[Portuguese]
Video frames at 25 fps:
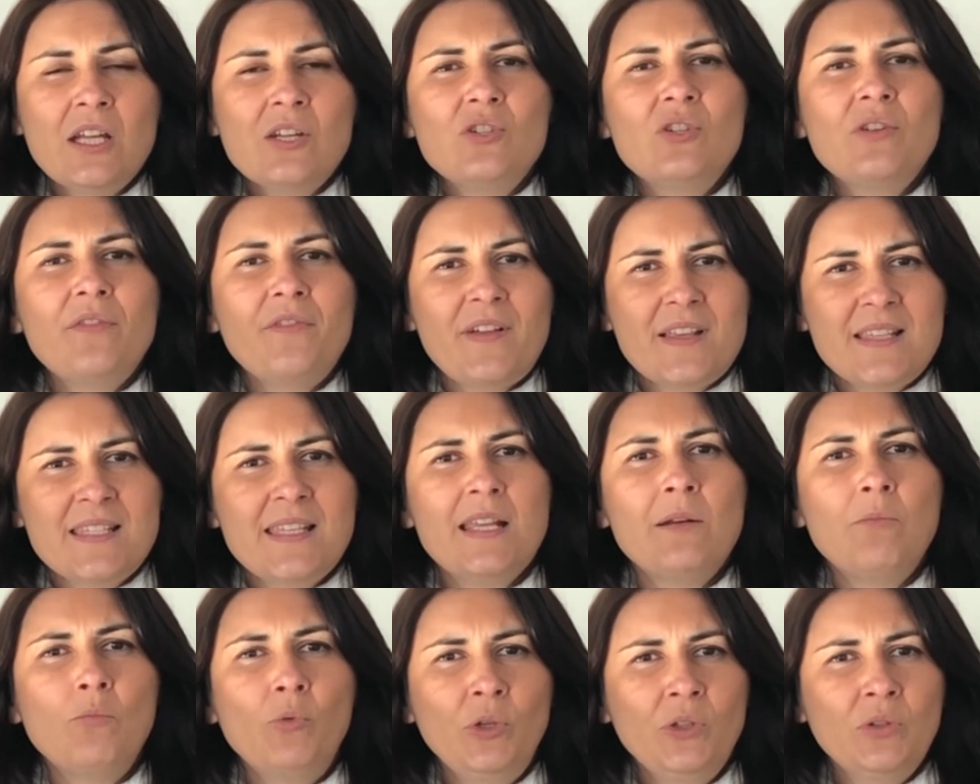de
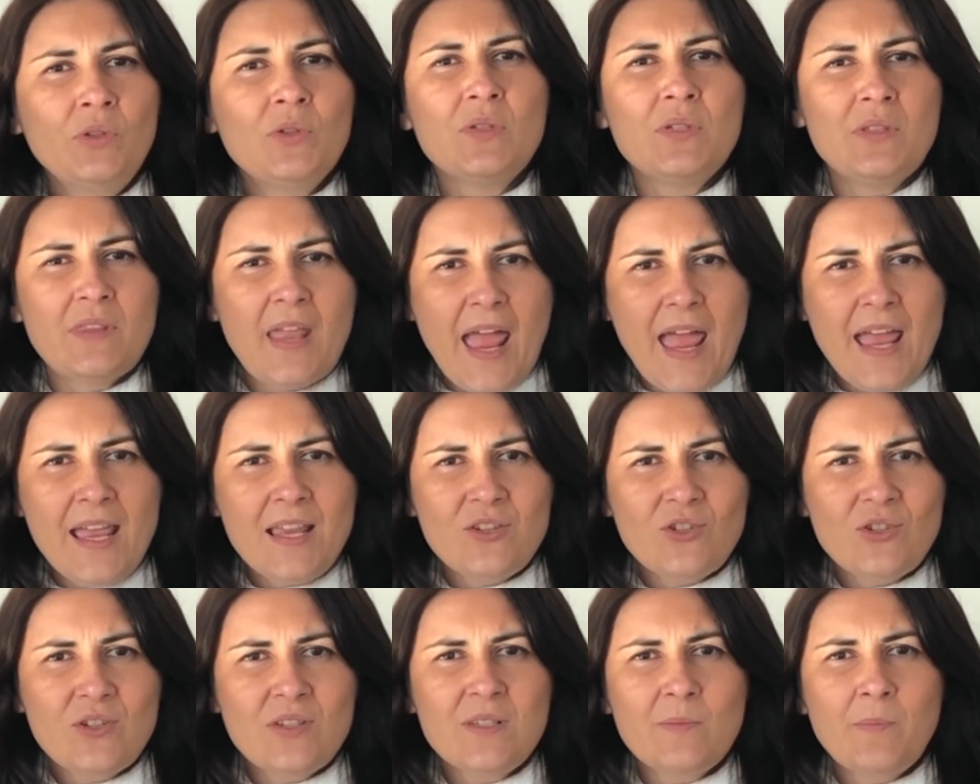fazer muitos
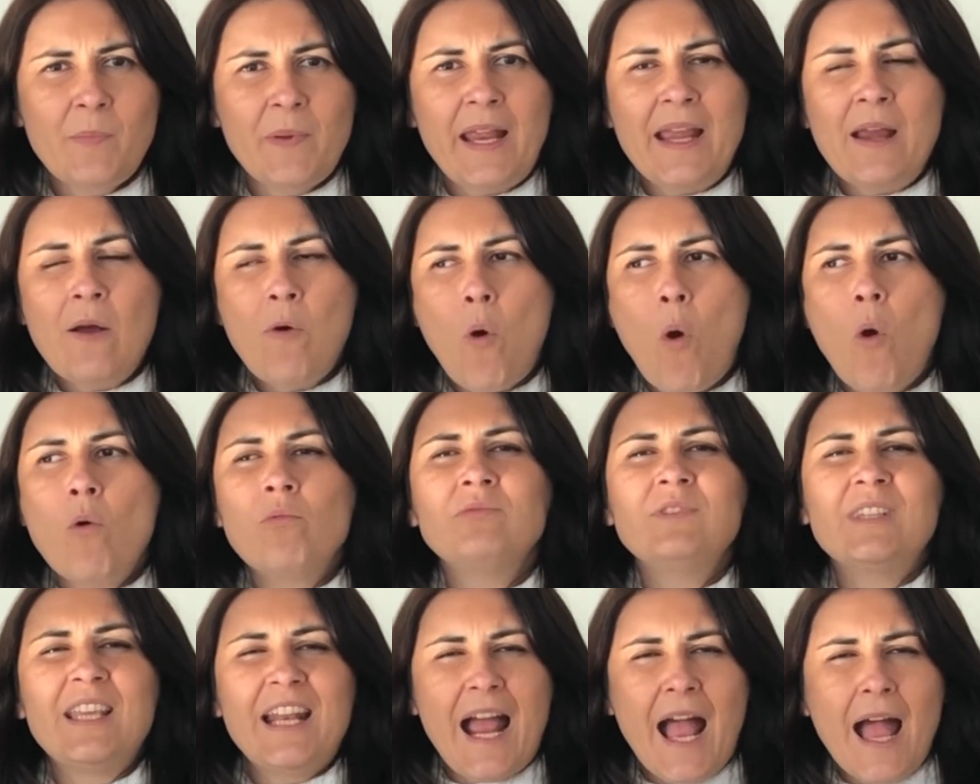testes para
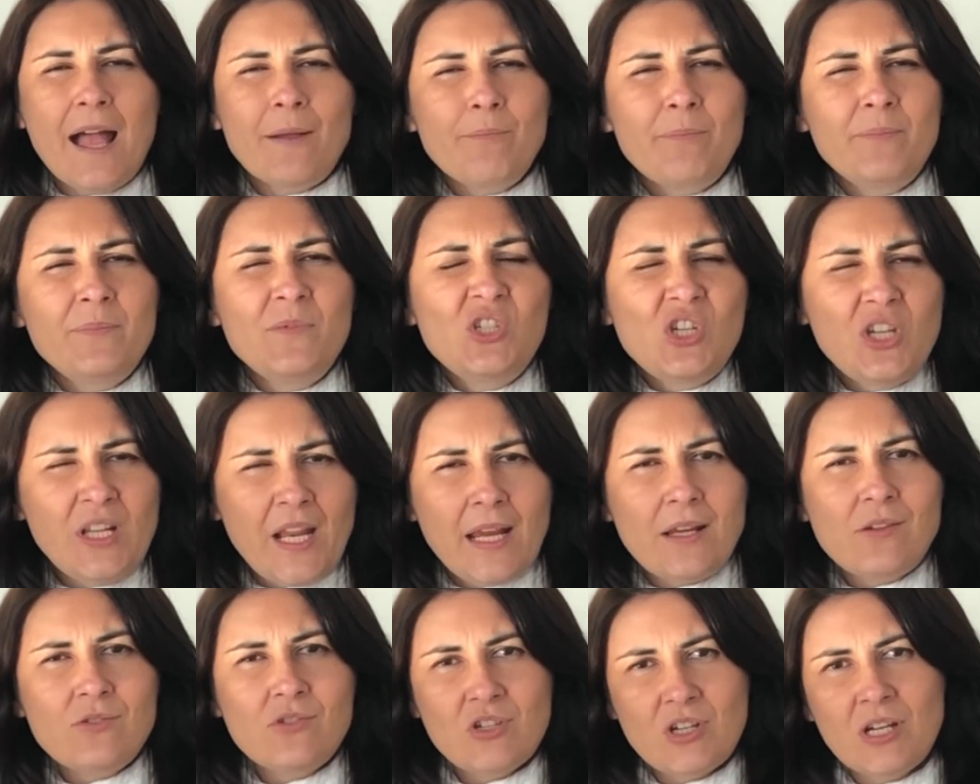encontrar
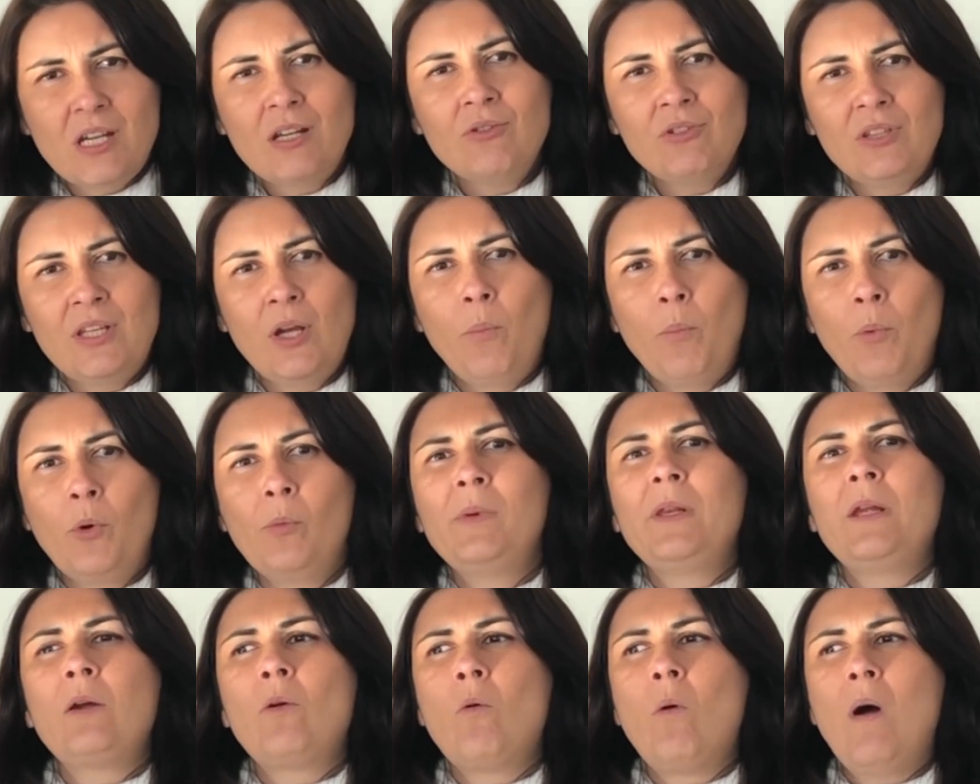direitinho o teu
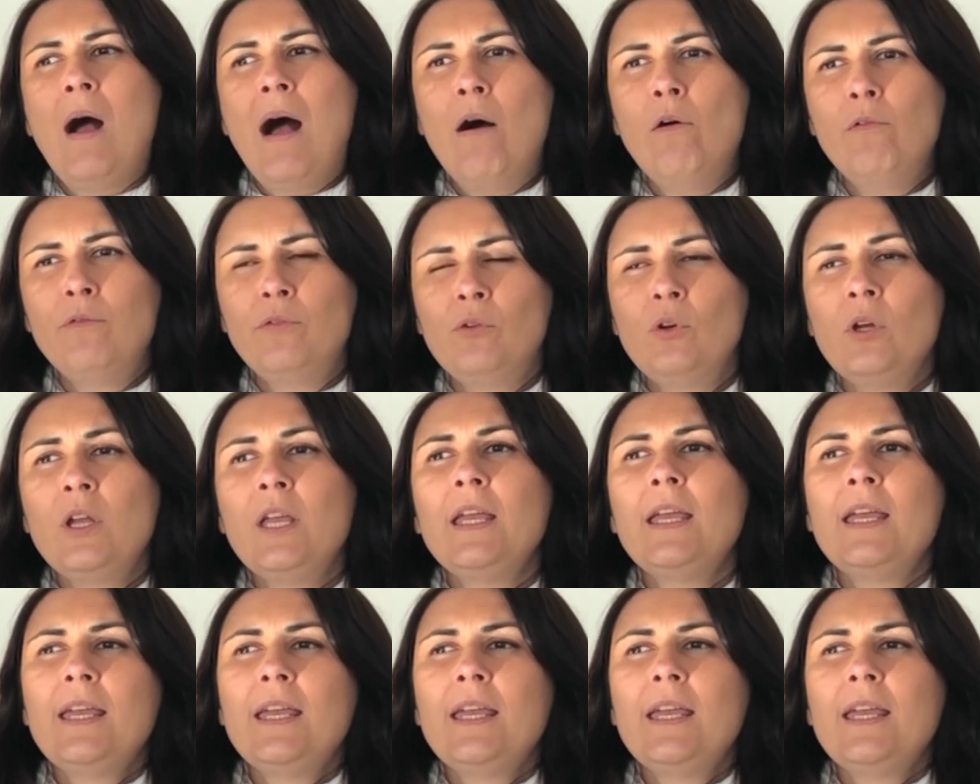público-alvo